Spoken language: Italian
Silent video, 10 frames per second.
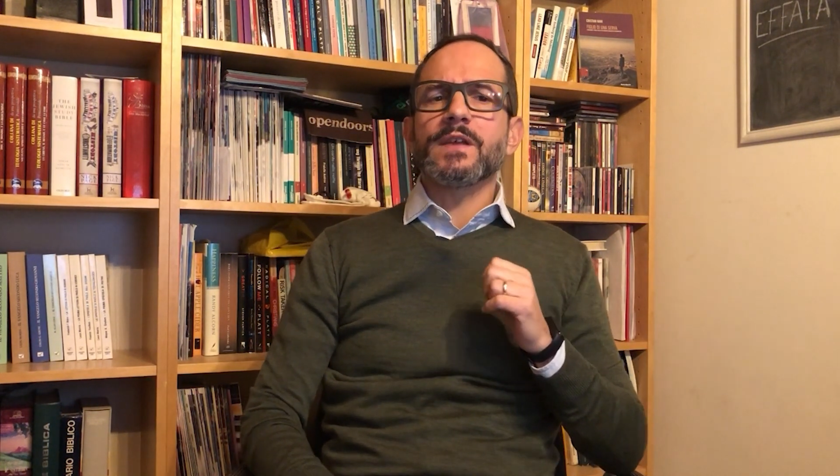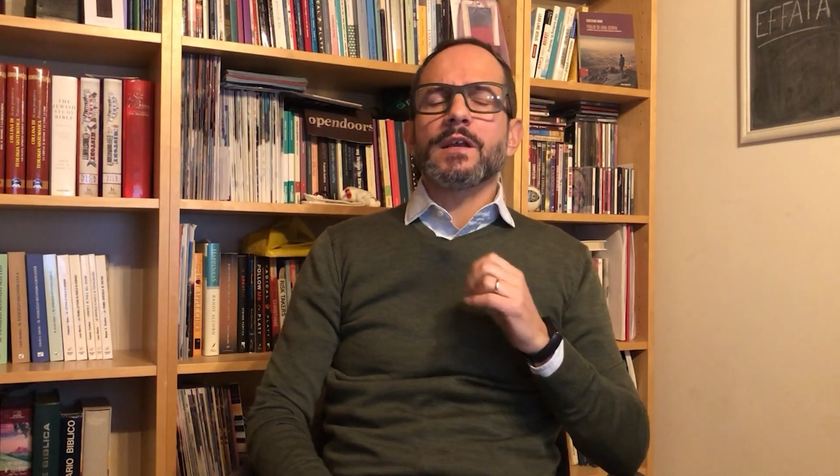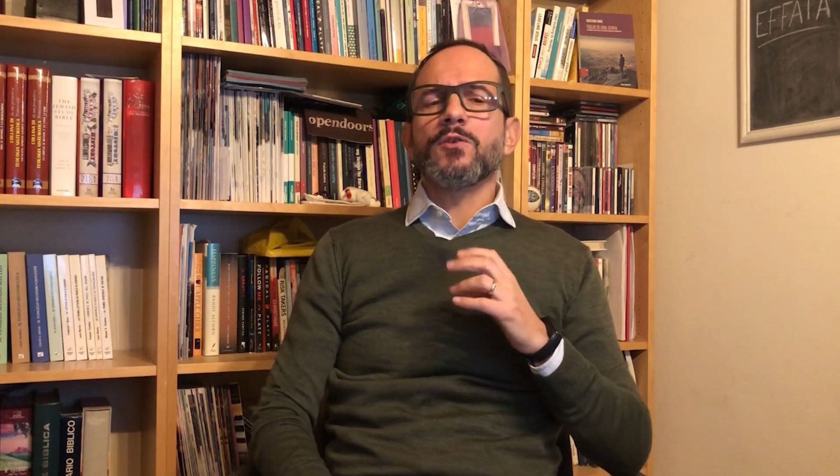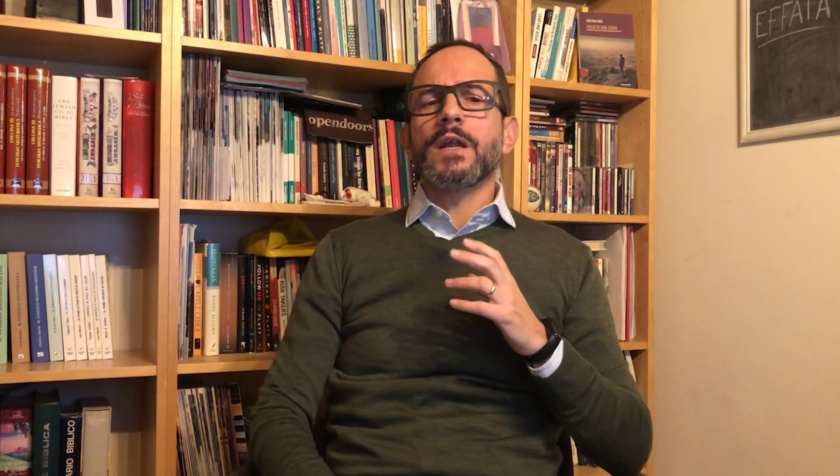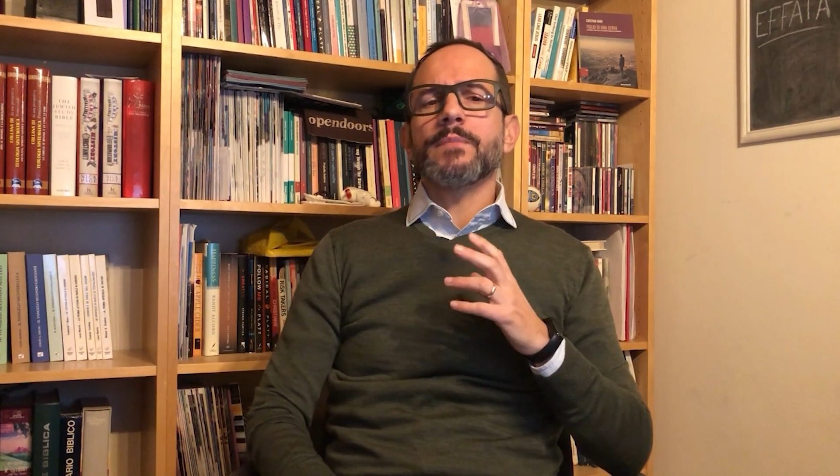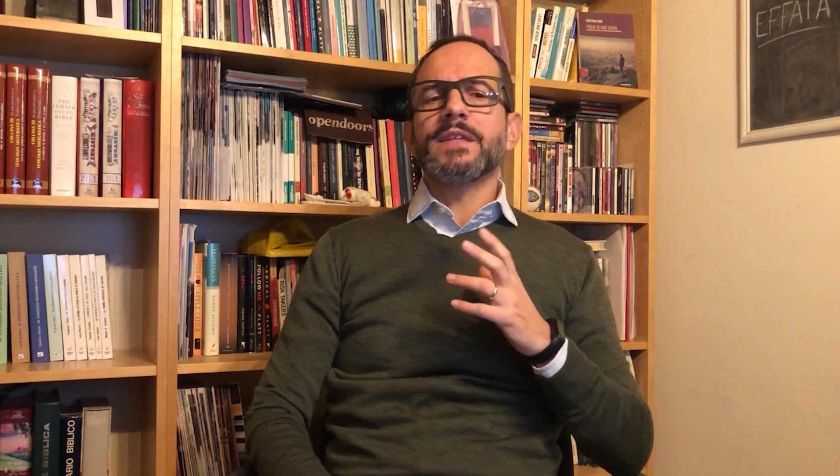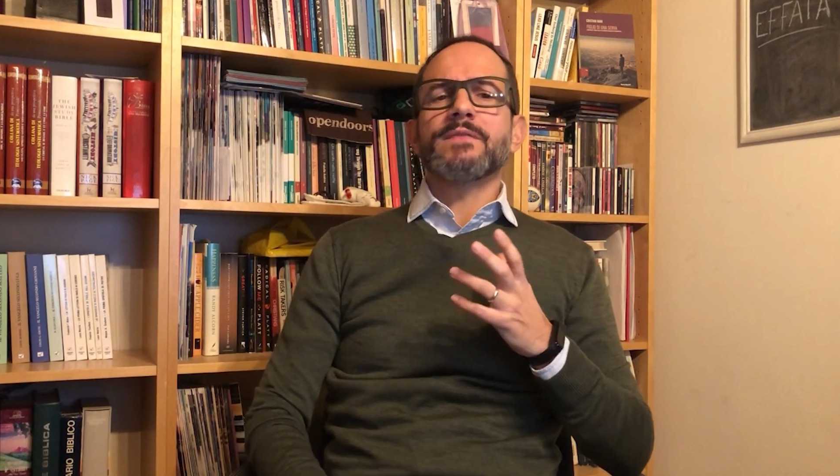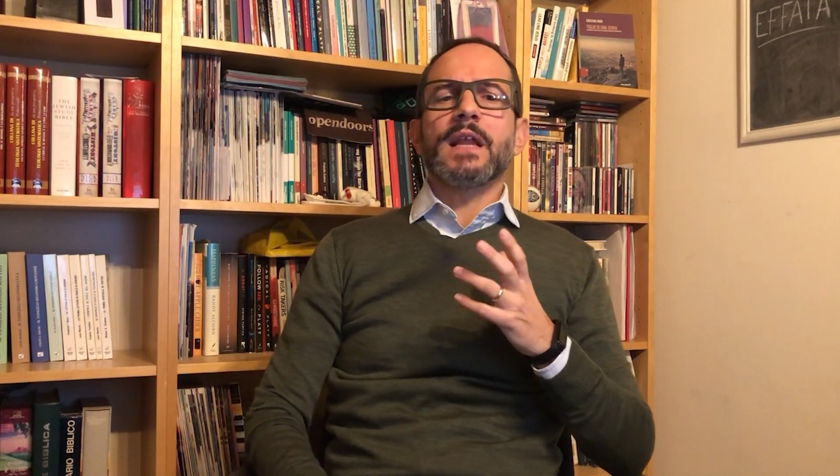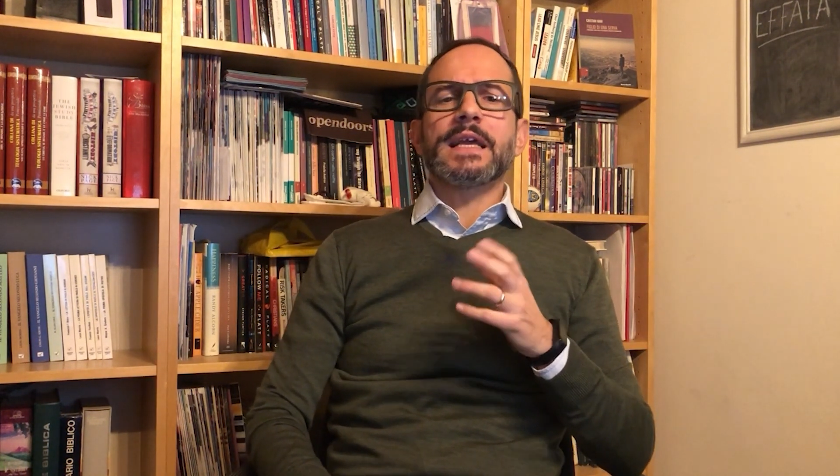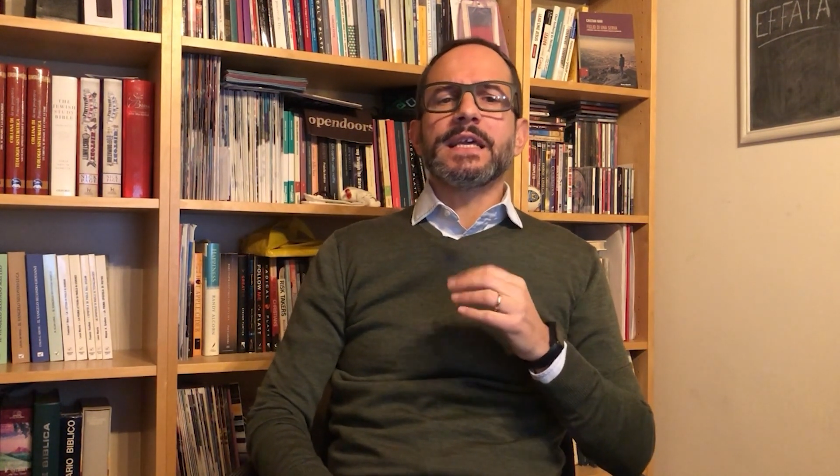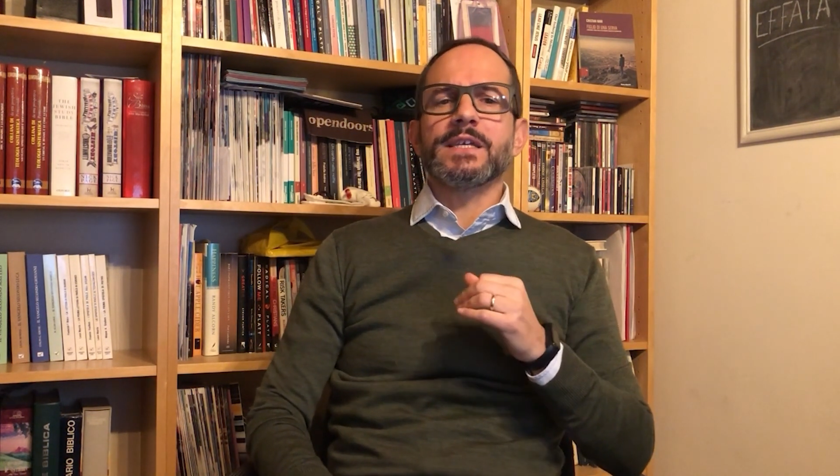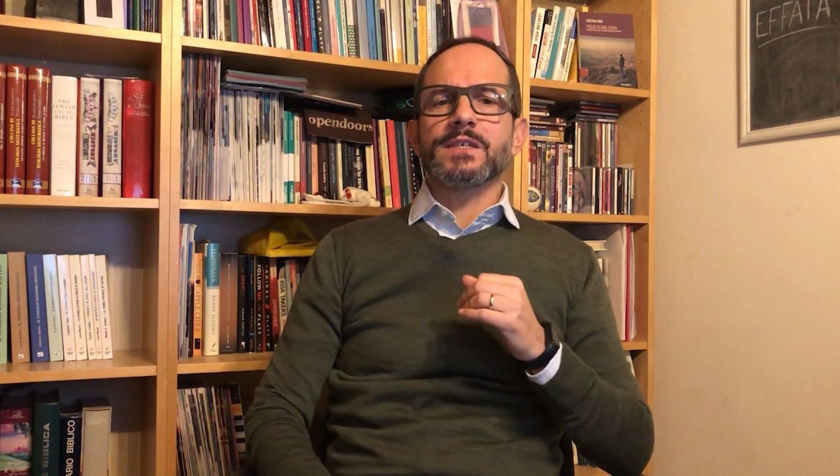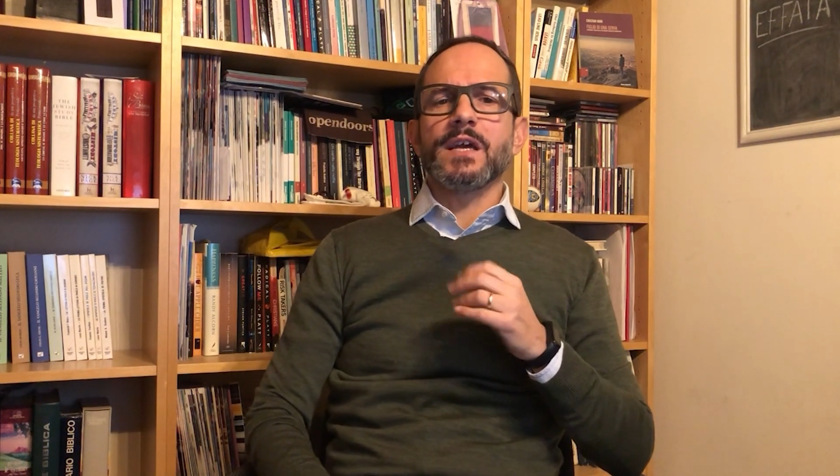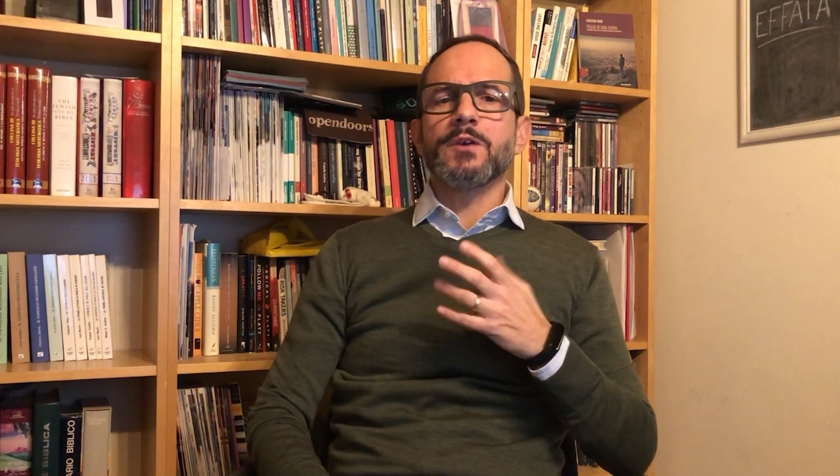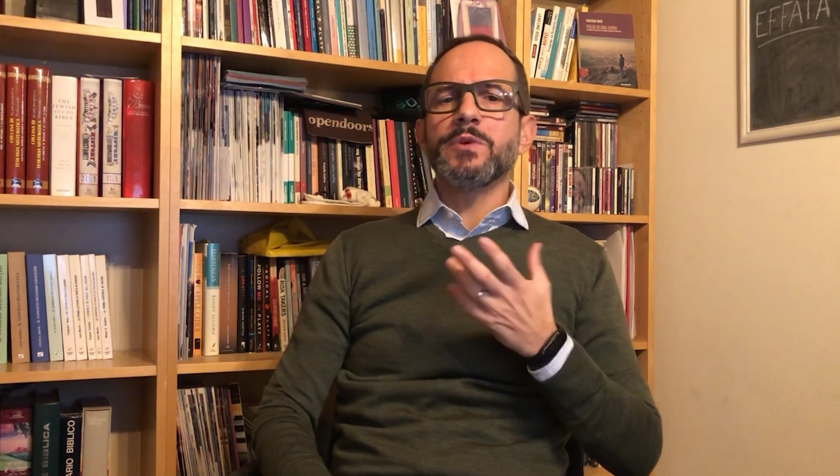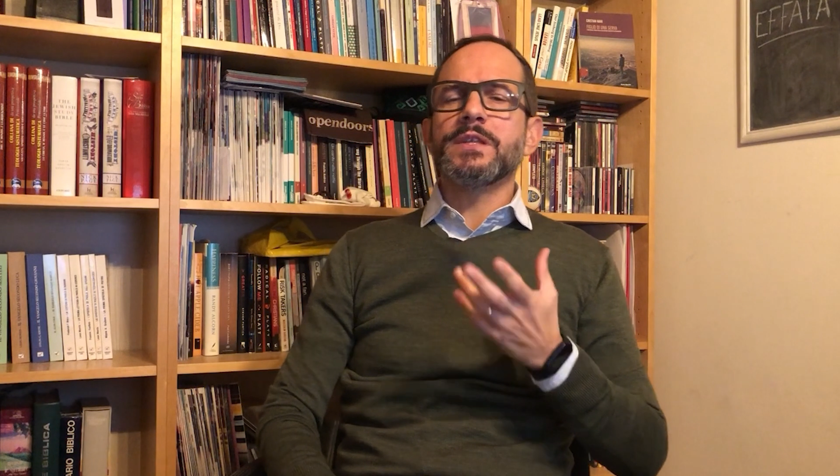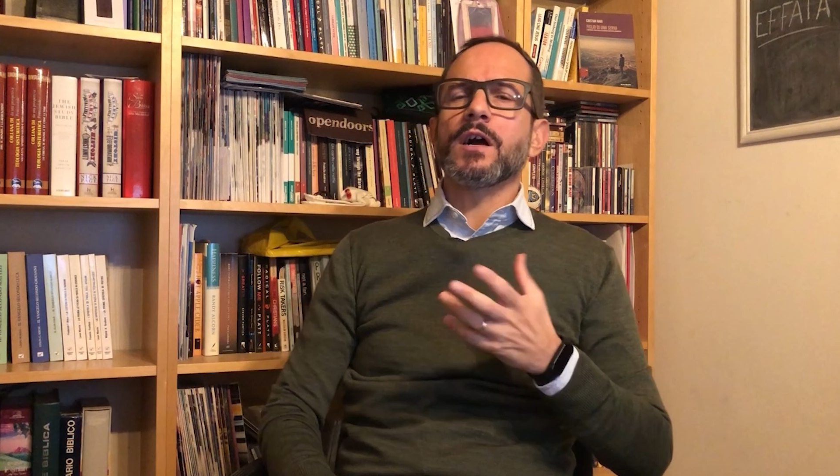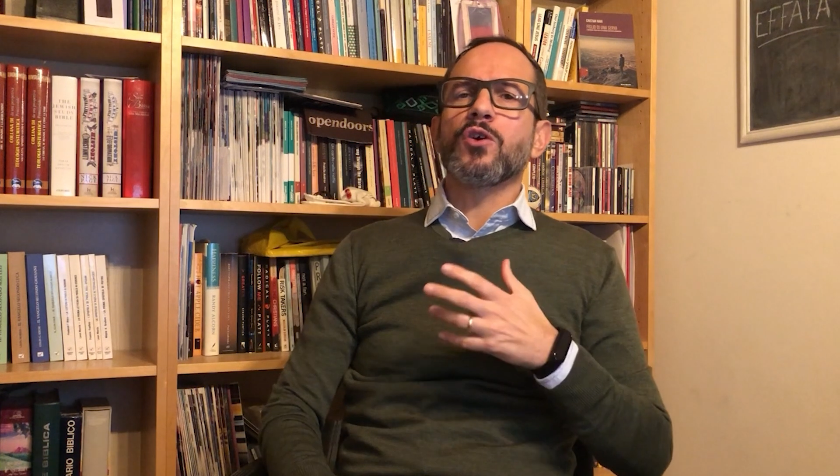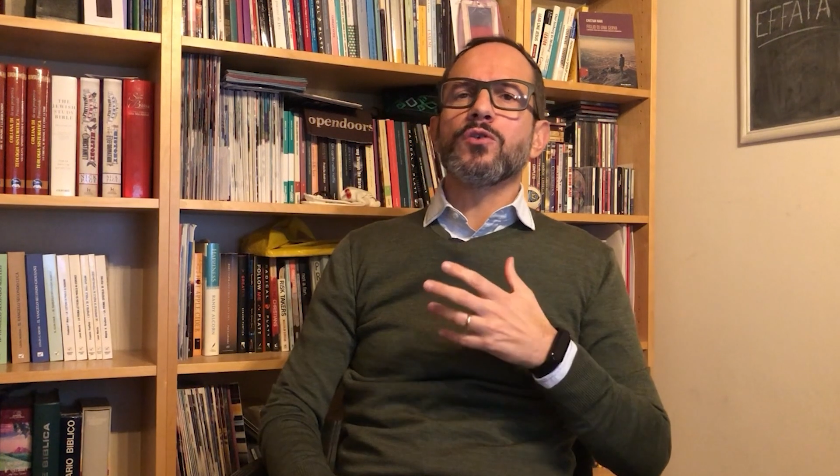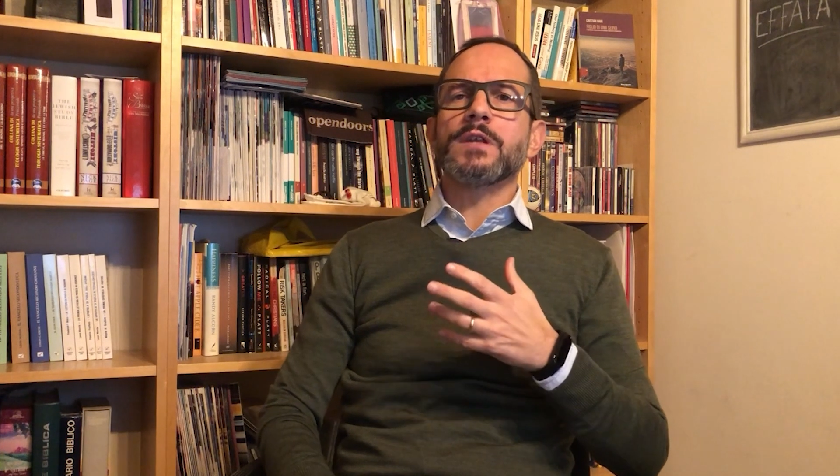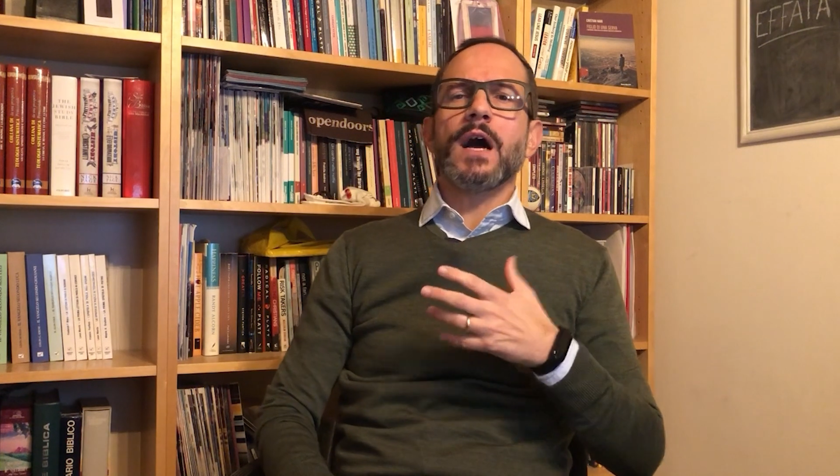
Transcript: regolarmente la chiesa e guida con